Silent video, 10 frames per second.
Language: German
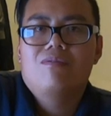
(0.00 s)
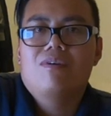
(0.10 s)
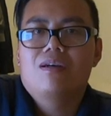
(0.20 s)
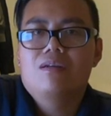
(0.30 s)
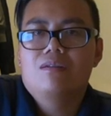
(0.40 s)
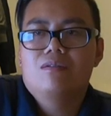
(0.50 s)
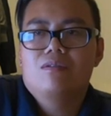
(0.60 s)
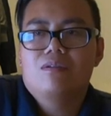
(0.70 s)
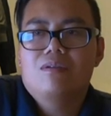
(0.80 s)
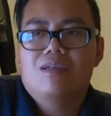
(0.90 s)
weil
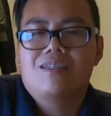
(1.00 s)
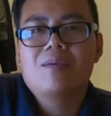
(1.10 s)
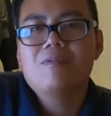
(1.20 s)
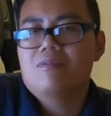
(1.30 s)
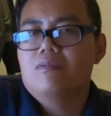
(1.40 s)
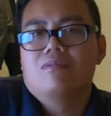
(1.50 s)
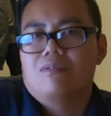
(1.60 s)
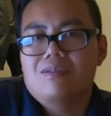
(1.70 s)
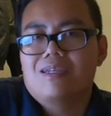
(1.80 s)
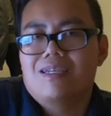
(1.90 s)
es gibt
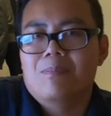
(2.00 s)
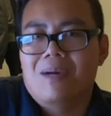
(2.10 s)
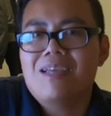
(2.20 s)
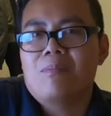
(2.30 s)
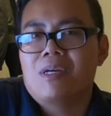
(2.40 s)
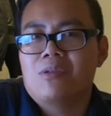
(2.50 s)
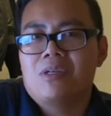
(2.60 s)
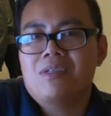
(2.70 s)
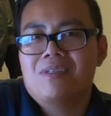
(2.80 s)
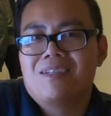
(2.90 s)
meiner Meinung
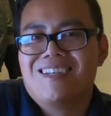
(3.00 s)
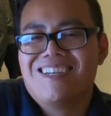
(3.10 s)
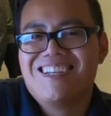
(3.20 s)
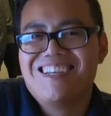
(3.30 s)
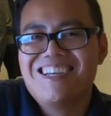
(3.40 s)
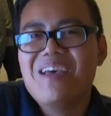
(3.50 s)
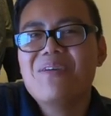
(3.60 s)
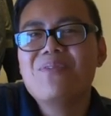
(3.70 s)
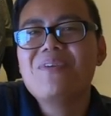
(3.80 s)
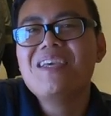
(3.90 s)
nach
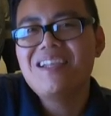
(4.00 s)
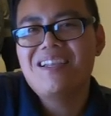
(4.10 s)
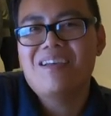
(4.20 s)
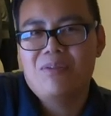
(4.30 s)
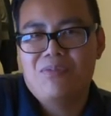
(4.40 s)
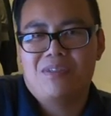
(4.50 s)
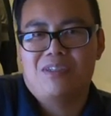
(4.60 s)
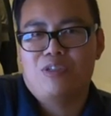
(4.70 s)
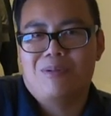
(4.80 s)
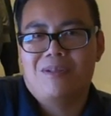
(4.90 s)
viele Level
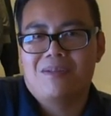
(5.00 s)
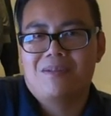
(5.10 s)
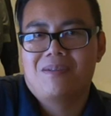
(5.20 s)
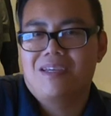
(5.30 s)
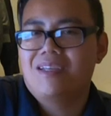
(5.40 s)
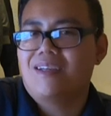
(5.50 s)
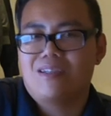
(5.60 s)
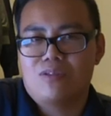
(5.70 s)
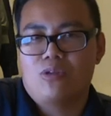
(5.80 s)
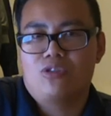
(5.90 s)
40 Spieler in
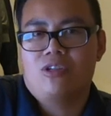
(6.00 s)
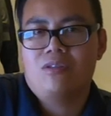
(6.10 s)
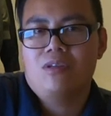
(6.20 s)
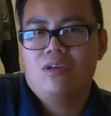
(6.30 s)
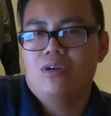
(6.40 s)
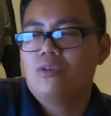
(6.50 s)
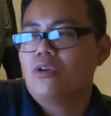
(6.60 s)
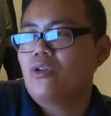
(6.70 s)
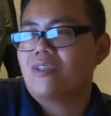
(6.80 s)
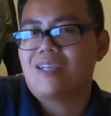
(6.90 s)
ganz Deutschland und die
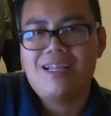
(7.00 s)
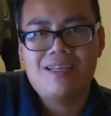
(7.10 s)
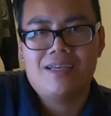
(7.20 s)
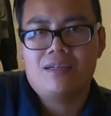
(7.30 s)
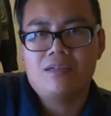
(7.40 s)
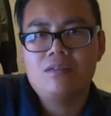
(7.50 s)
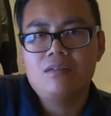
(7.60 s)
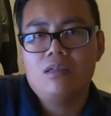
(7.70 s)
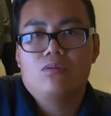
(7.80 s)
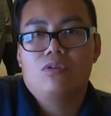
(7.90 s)
können jetzt alle
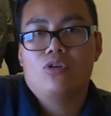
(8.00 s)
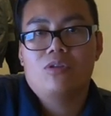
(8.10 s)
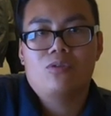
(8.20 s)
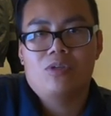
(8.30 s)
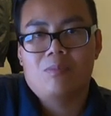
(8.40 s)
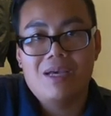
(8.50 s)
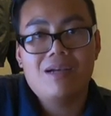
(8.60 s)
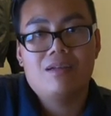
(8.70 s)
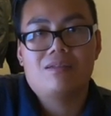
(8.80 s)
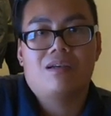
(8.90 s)
einreichen und die können natürlich
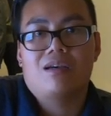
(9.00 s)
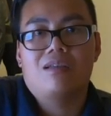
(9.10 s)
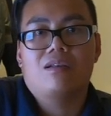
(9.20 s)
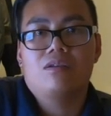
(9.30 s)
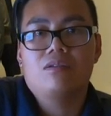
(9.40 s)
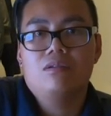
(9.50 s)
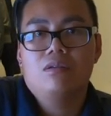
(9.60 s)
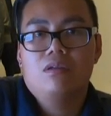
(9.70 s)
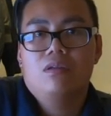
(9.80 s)
mehrere Sachen einreichen